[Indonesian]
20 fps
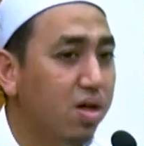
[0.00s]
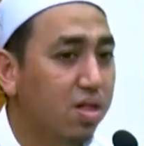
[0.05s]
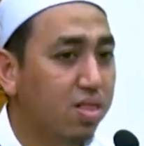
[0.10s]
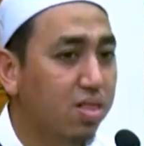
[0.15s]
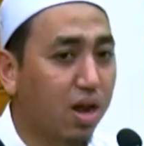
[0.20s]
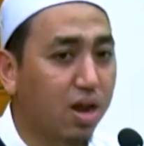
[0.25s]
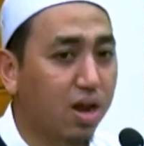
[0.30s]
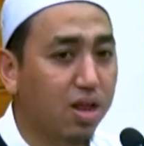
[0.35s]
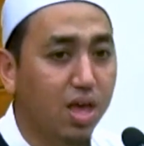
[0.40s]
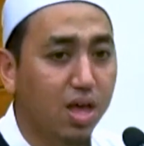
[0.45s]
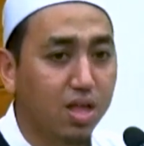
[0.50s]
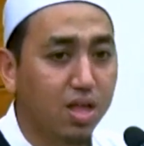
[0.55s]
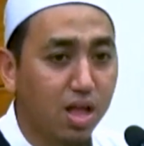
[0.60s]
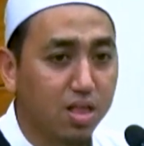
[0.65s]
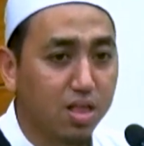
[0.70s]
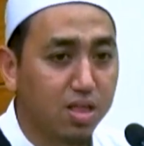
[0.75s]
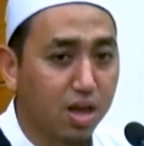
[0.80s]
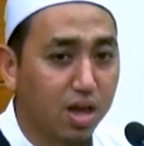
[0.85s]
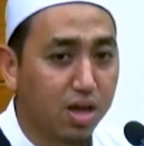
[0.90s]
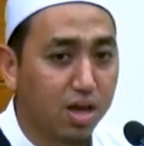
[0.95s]
ternyata
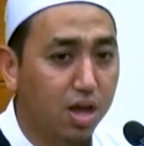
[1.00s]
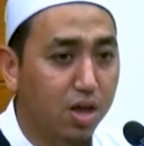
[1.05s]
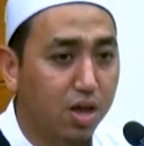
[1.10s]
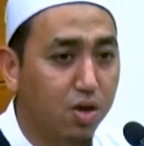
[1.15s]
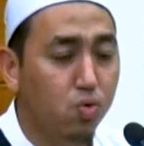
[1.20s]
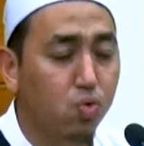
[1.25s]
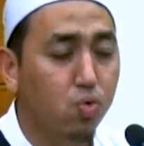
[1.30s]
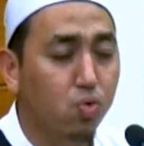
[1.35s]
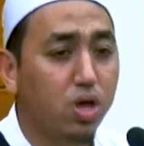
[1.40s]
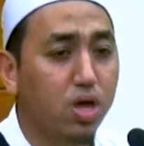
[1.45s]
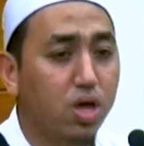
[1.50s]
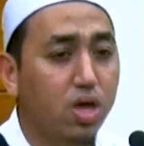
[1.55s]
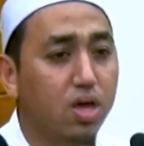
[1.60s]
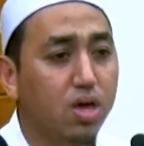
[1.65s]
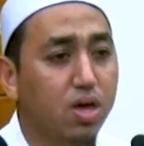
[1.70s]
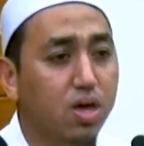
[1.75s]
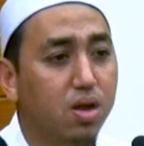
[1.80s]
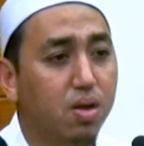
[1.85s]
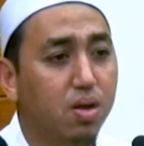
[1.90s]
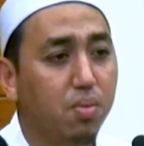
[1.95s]
terkena duri,
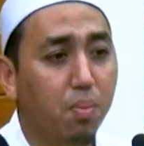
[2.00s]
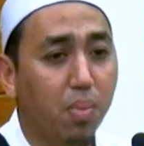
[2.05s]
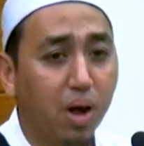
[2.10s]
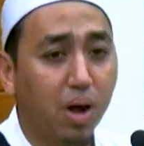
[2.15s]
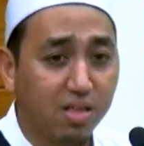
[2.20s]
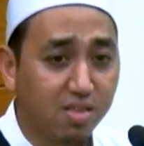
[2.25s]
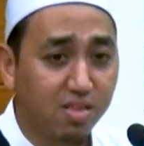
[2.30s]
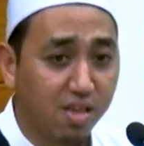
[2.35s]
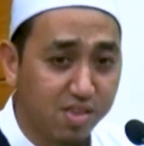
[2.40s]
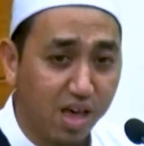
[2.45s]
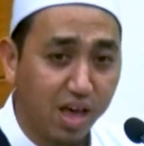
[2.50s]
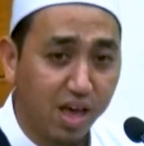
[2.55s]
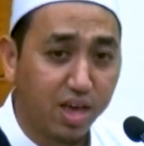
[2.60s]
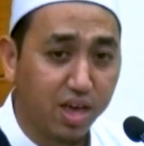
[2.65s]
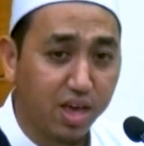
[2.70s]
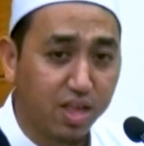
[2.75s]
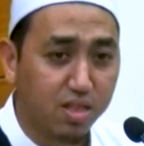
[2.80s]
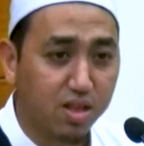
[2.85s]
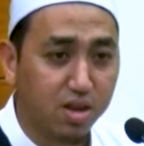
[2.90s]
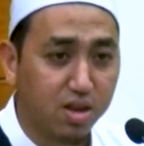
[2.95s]
merasa
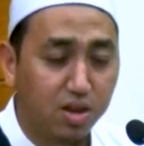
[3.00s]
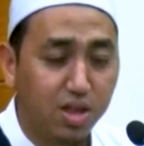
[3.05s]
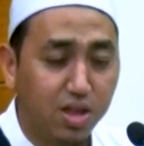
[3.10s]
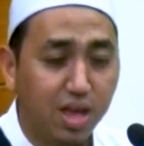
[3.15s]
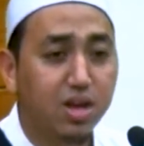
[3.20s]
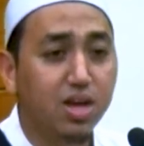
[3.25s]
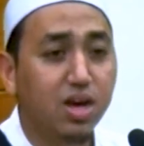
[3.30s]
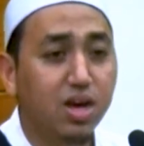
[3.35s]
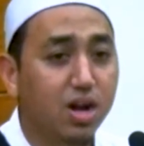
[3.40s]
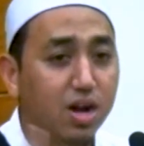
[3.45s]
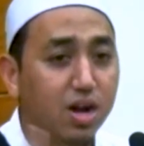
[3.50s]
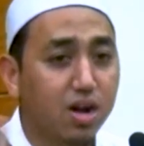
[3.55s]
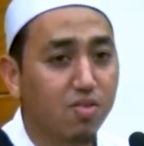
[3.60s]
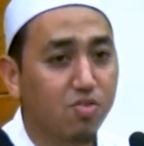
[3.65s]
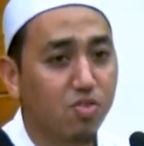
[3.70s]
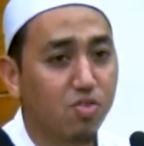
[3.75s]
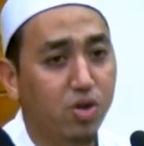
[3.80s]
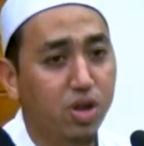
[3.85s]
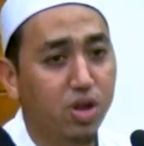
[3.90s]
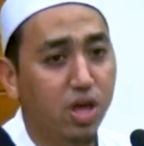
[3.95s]
sakit, dia dengar
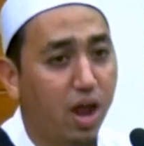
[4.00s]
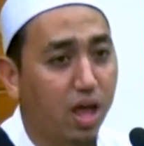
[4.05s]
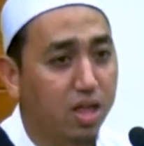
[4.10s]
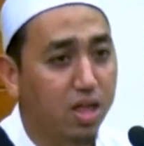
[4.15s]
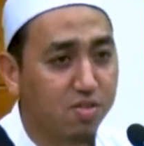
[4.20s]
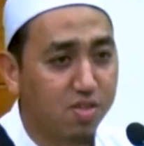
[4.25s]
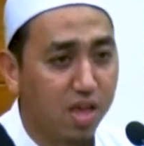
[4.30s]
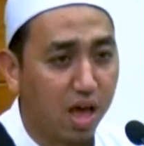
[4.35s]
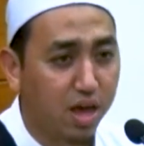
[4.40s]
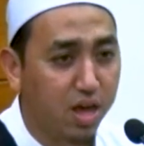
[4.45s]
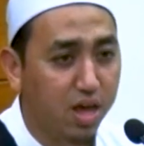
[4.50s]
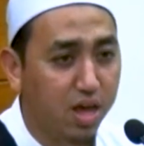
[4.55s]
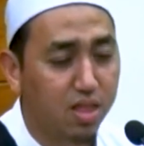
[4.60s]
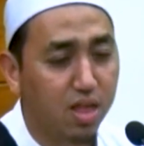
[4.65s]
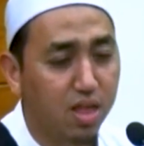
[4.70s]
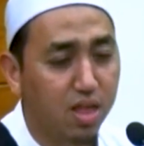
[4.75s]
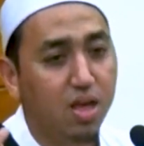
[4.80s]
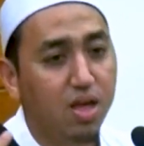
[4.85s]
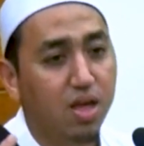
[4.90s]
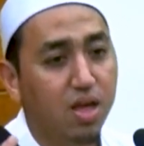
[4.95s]
saudaranya sakit,
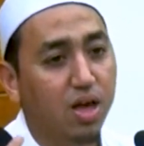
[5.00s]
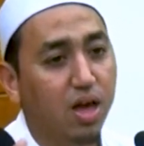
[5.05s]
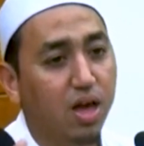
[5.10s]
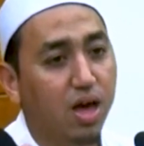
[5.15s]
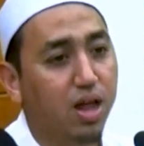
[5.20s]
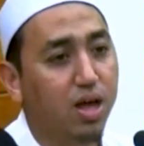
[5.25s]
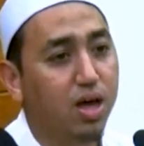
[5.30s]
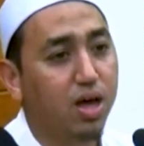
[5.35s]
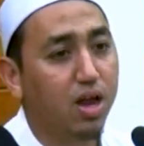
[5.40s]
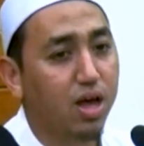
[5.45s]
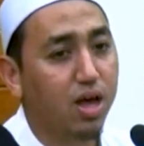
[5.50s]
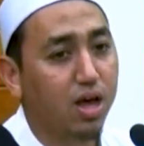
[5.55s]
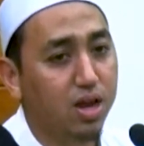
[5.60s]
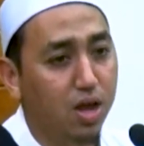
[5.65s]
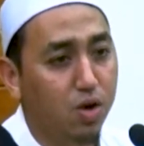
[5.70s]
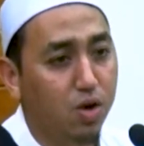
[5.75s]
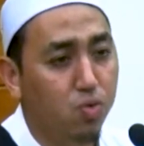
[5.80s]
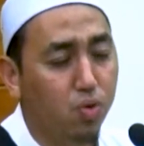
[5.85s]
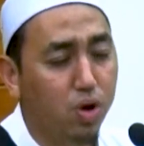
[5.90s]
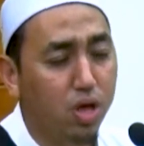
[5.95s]
gara-gara
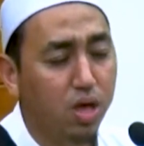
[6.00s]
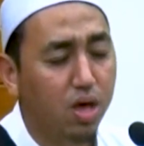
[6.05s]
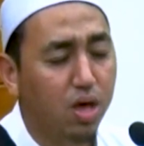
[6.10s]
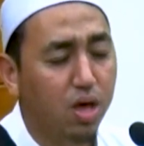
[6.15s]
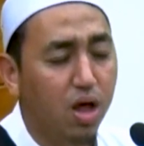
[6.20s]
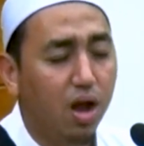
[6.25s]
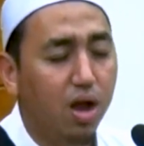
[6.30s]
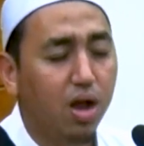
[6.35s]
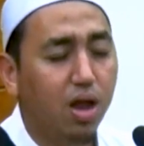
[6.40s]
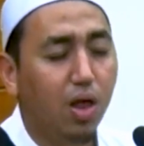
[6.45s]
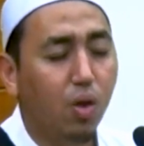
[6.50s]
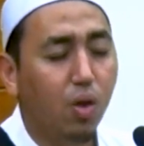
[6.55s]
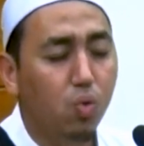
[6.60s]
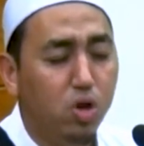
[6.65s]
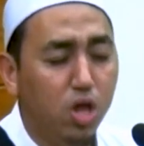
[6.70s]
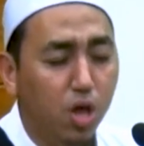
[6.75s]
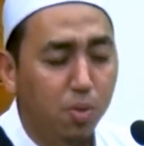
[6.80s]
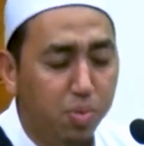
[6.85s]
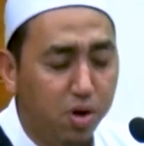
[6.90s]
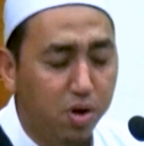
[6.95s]
kena duri, lalu
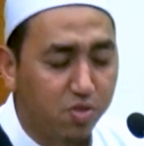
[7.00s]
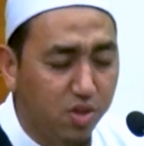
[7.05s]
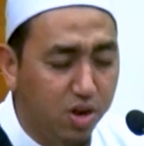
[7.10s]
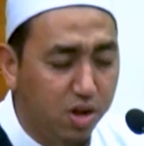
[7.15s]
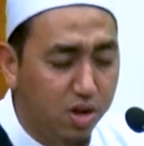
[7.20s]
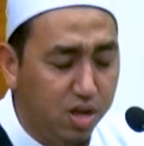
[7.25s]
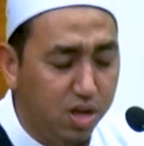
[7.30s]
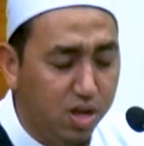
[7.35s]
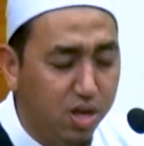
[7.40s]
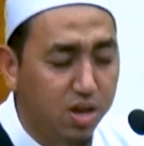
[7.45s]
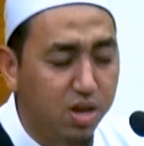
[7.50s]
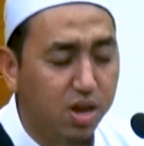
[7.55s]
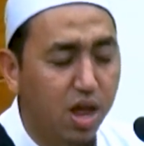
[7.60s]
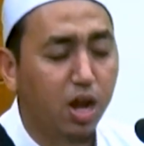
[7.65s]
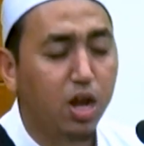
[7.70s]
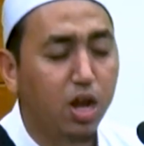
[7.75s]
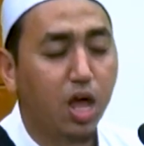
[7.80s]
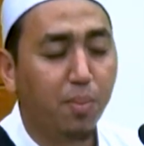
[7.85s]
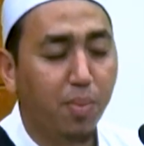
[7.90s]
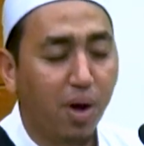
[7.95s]
dia bersedih
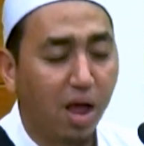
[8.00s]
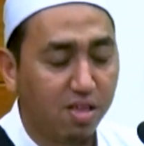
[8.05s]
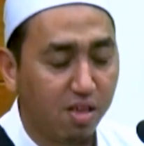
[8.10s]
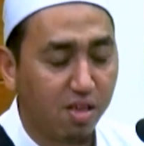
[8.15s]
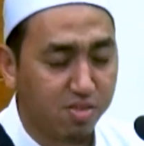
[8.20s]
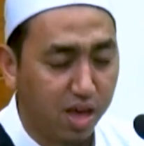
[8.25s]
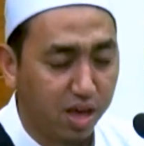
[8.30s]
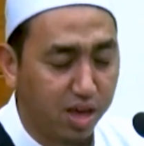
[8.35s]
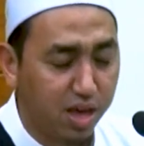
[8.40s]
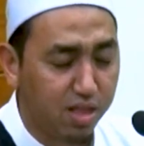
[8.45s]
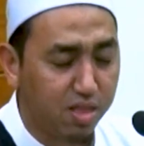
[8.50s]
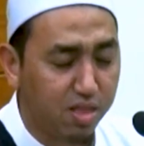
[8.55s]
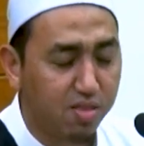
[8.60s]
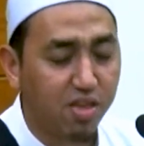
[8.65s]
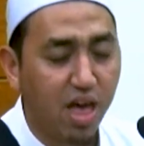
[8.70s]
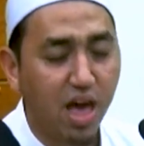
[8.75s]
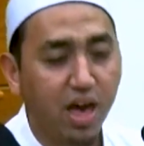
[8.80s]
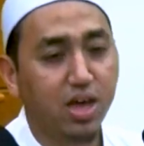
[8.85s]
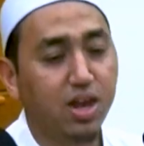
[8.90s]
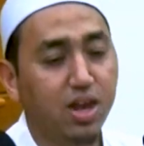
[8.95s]
dan dia merasa sakit,
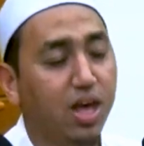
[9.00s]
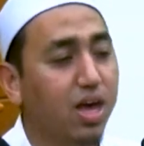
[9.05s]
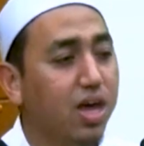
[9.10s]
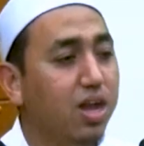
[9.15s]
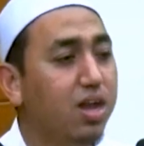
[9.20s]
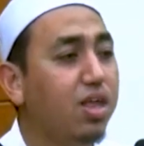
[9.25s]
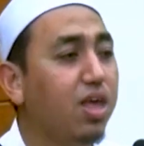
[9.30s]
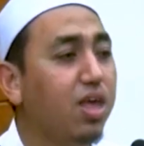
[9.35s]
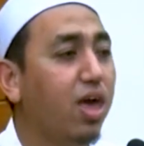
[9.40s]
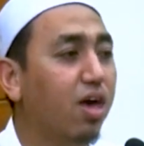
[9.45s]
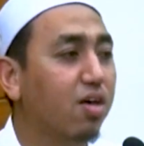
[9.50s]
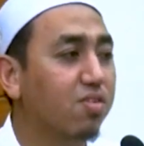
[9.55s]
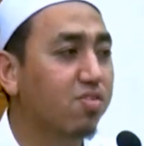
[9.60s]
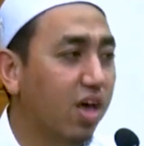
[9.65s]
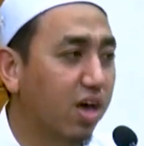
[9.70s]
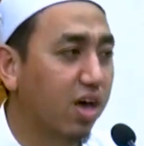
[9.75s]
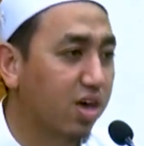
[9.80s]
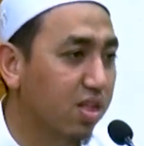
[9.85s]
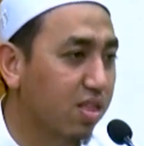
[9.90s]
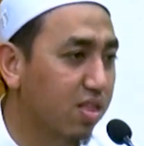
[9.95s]
seakan-akan dia yang
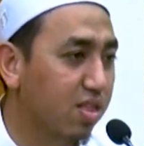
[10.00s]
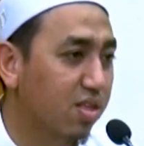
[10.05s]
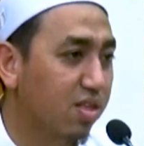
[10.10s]
sakit.